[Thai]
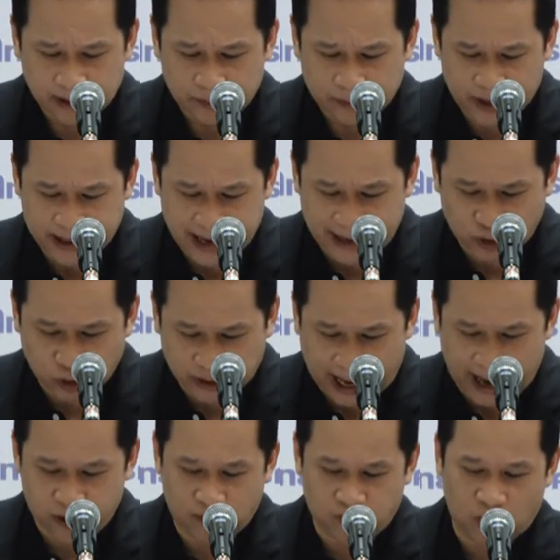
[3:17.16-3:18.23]
ประการสุดท้า
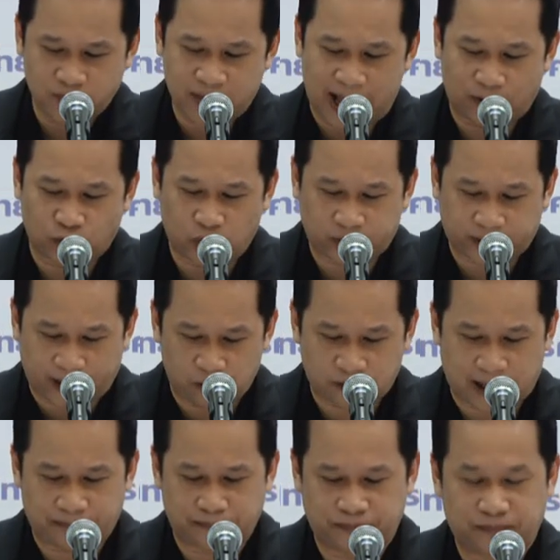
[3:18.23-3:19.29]
ยของผมอย่างรวดเร็ว
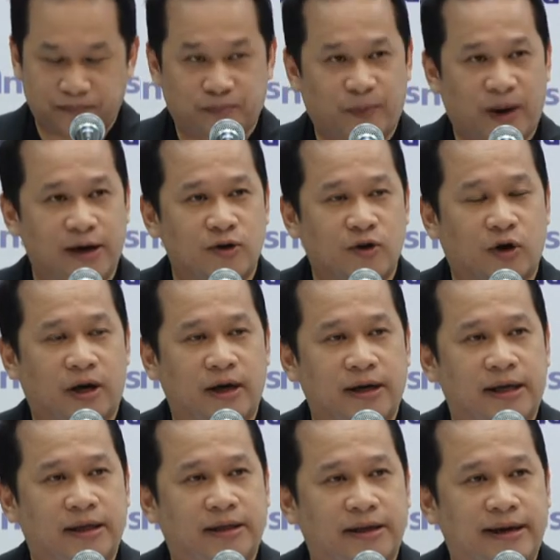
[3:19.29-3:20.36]
ครับ เป็นกร
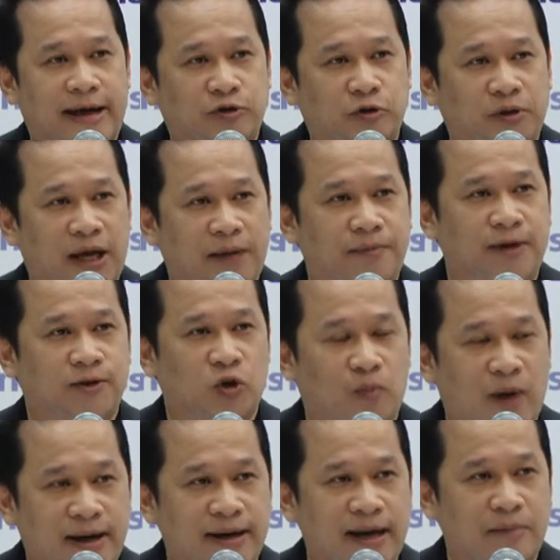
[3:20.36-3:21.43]
ณีที่นายสุเทพเทือกสุบ
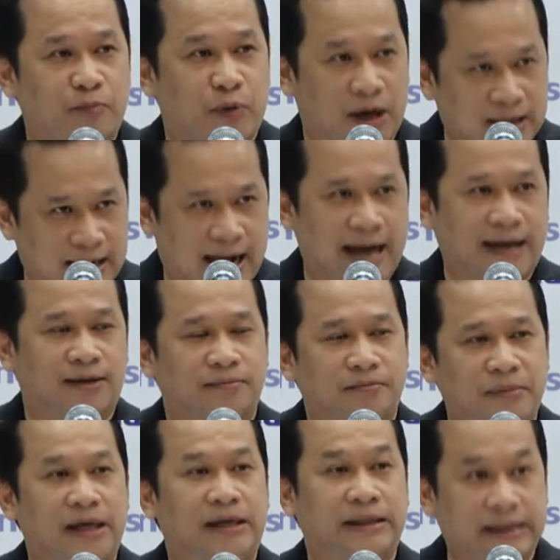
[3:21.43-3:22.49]
รรณได้ประกาศ
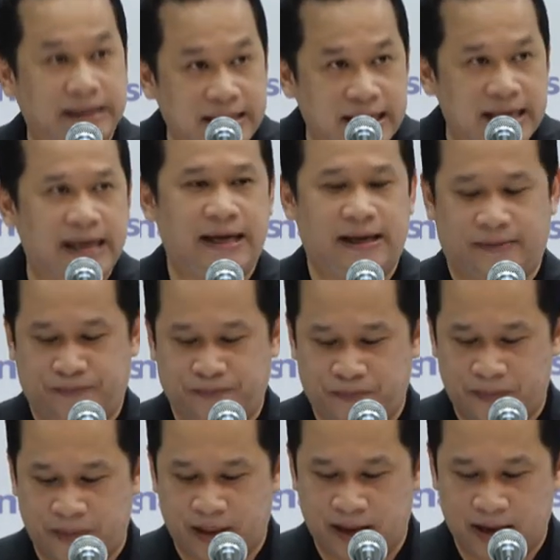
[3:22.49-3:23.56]
เมื่อคืนนี้
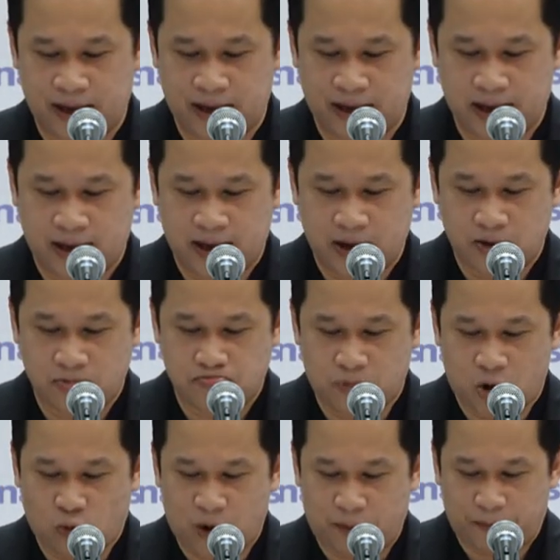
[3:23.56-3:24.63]
บ
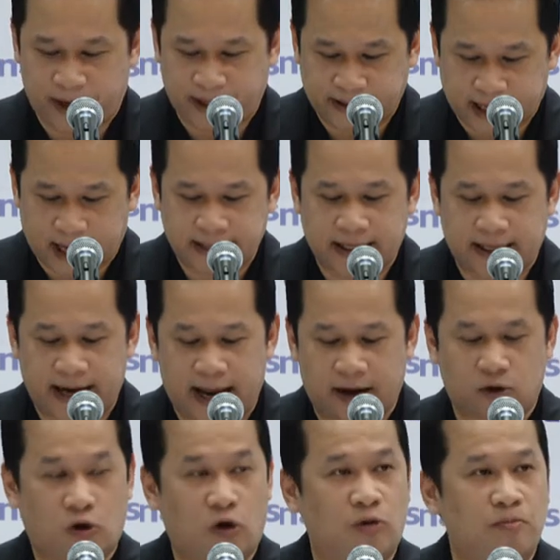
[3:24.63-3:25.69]
อกว่าเป็นชัยชนะ
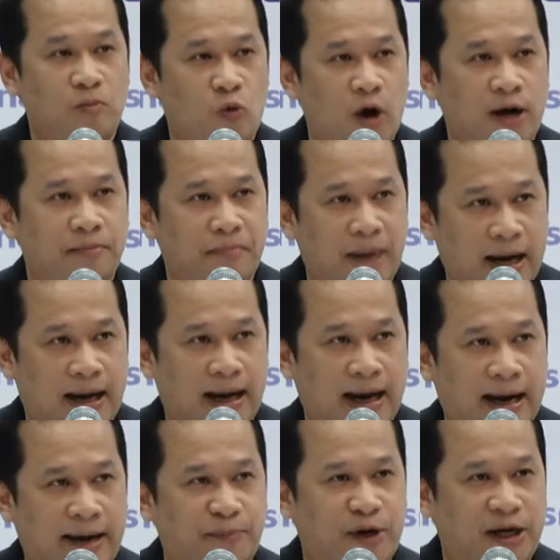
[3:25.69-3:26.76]
ของมวลมหา
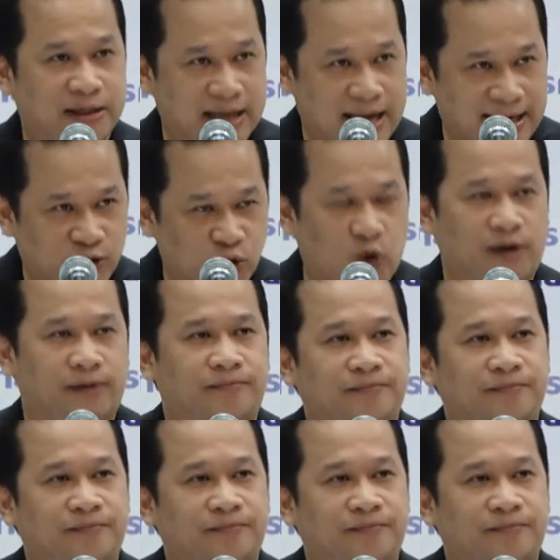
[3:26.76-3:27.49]
ประชาชน